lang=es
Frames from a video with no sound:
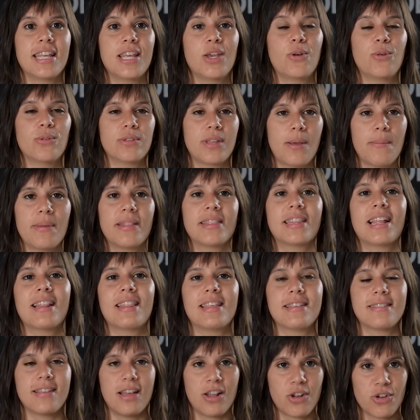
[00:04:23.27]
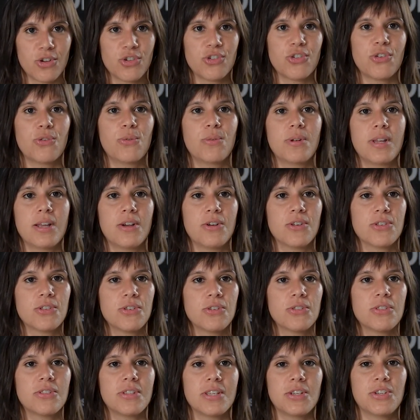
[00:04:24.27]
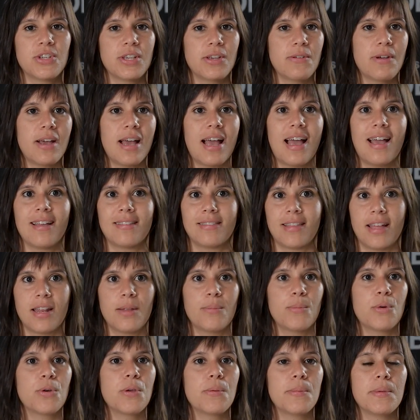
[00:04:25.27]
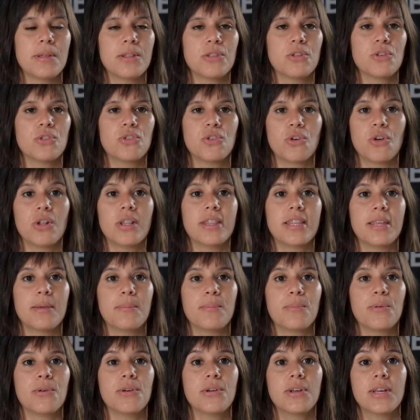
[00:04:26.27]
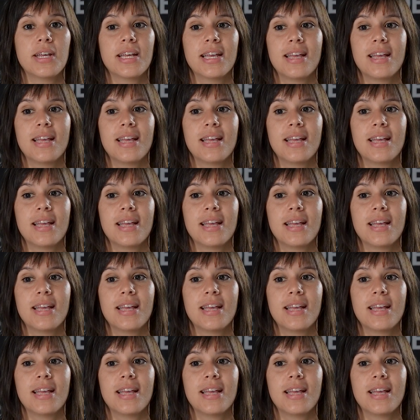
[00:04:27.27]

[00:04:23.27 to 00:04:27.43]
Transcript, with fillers: y justamente el desarrollo de un negocio te lleva a estar en movimiento todo el tiempo